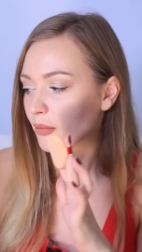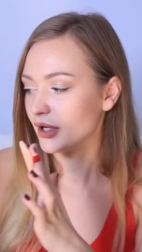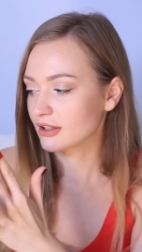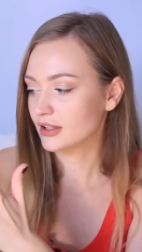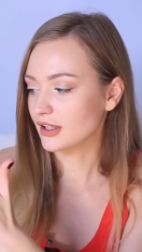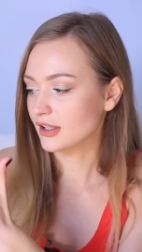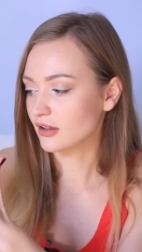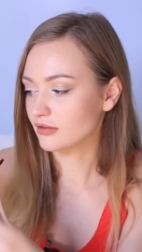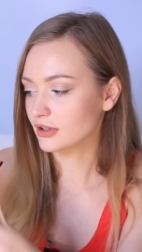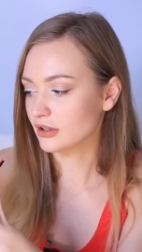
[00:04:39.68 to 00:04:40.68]

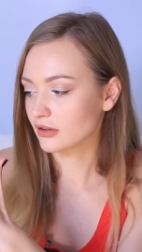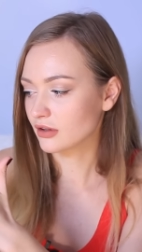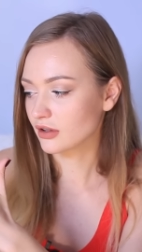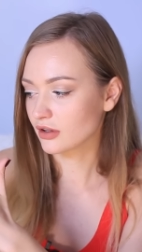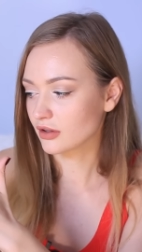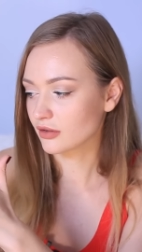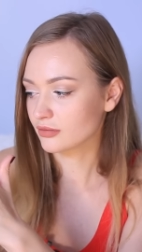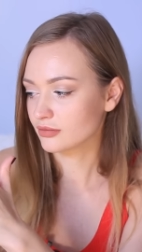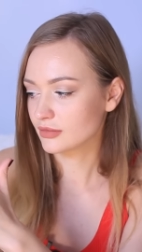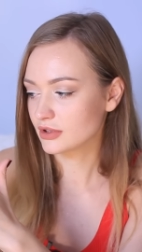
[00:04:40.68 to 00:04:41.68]
бактерии. Вы а,
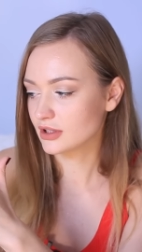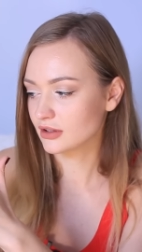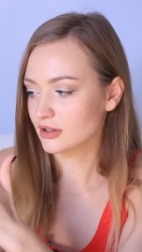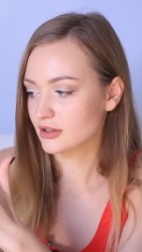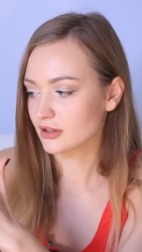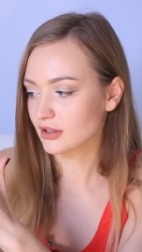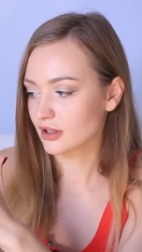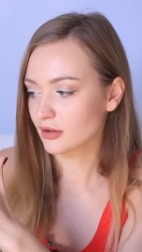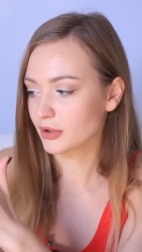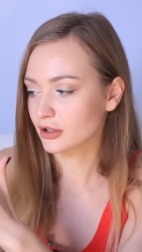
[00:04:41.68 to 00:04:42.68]
делаете
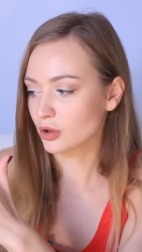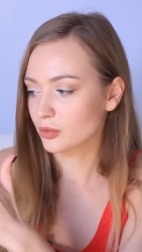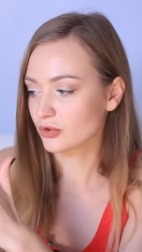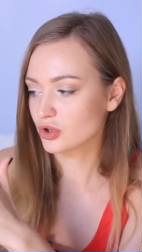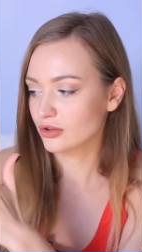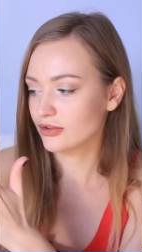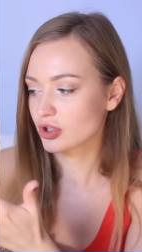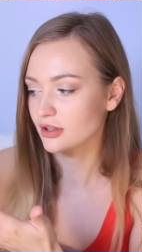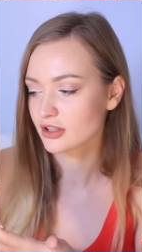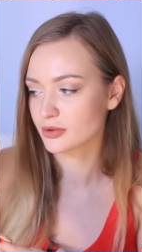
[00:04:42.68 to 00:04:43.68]
такие похлопывающие
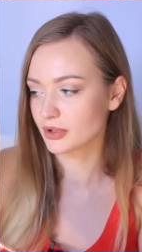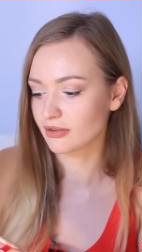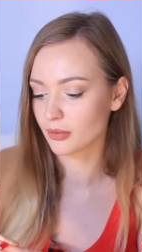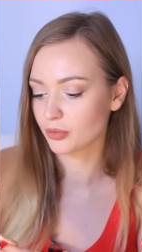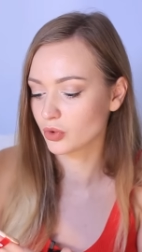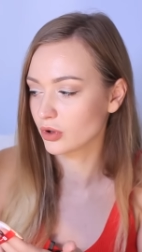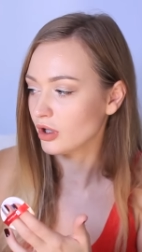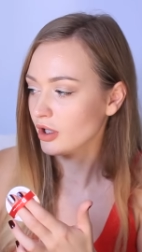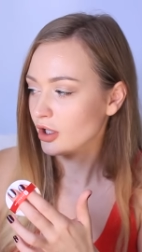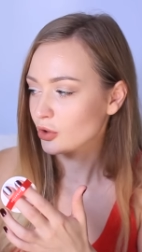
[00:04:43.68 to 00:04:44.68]
движения сперва
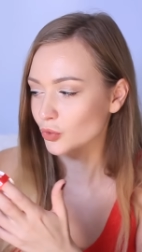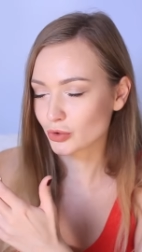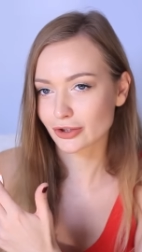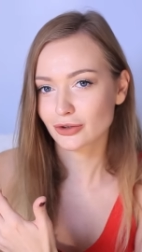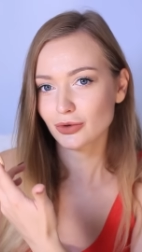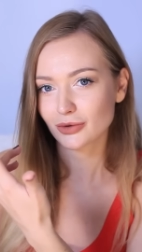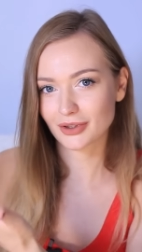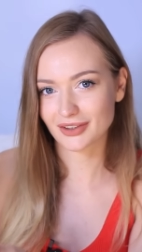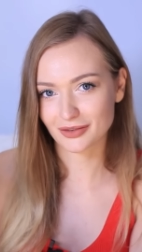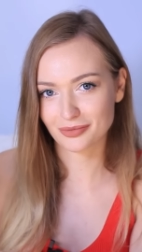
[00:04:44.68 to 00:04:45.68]
по кушану,
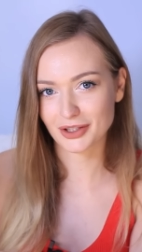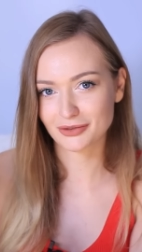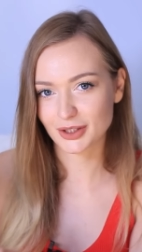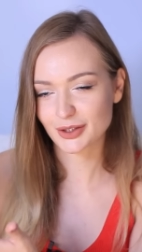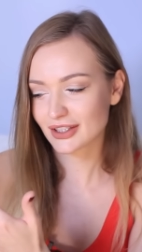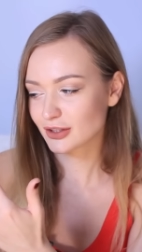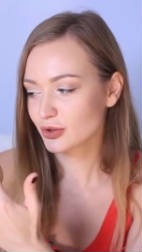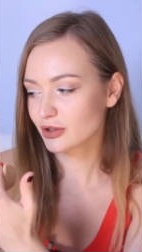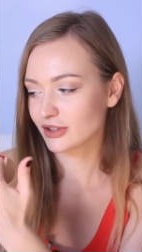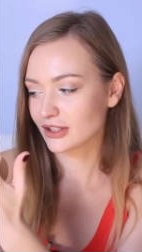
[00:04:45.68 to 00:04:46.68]
э, в переводе с
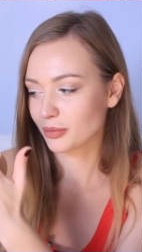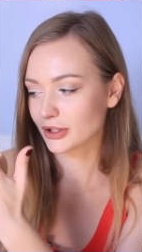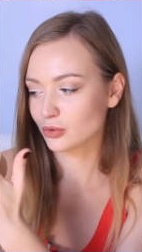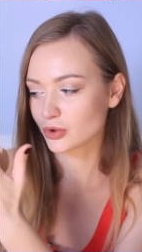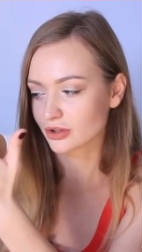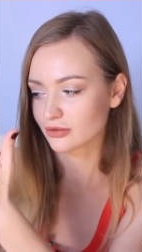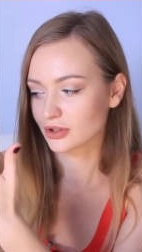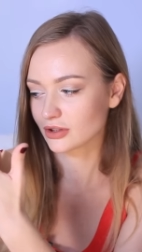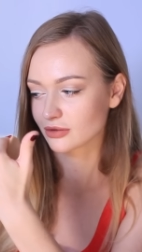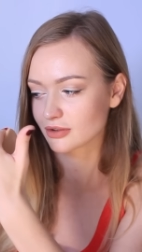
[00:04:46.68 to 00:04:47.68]
французского это подушка,
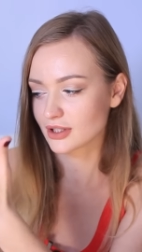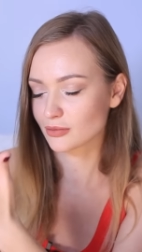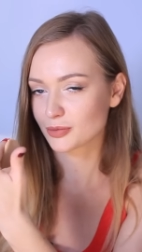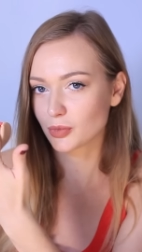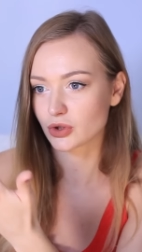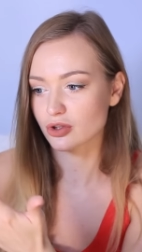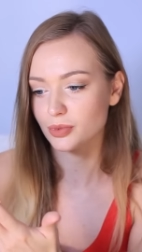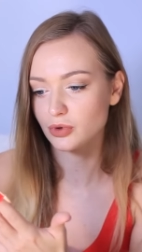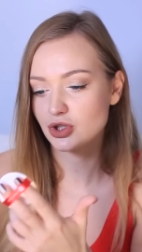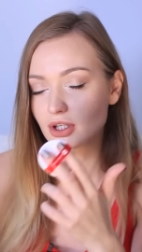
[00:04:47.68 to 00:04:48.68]
вот это вот сам
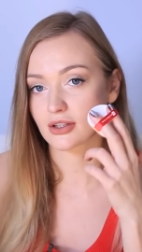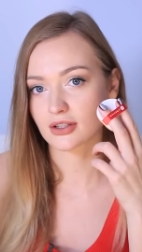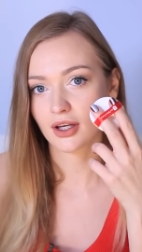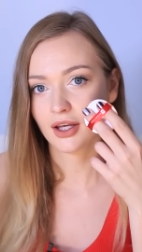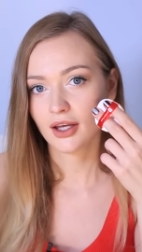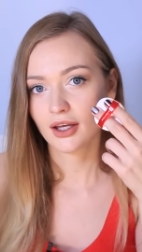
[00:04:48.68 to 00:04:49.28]
спонж получается,